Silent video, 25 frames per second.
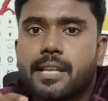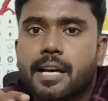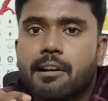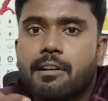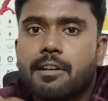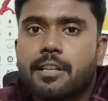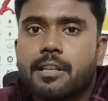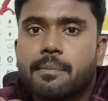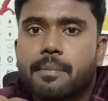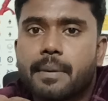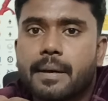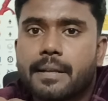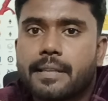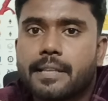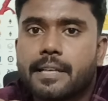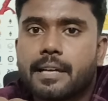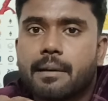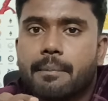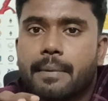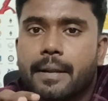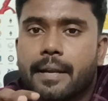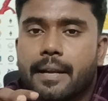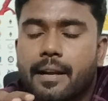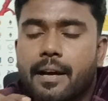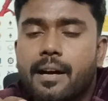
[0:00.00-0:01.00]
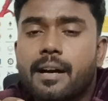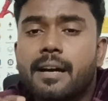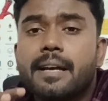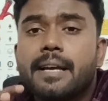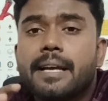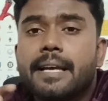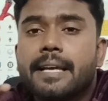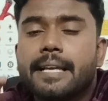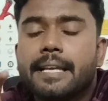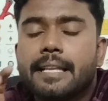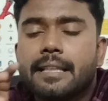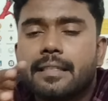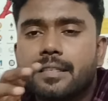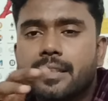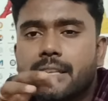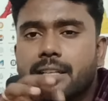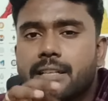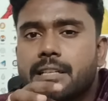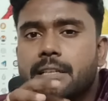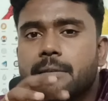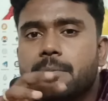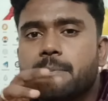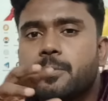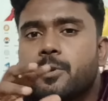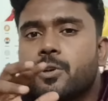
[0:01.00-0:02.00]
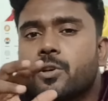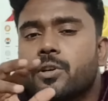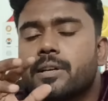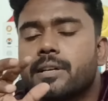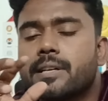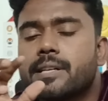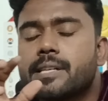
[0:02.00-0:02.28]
வந்து பார்த்தீங்க அப்படின்னா இந்த கிரிப்டோ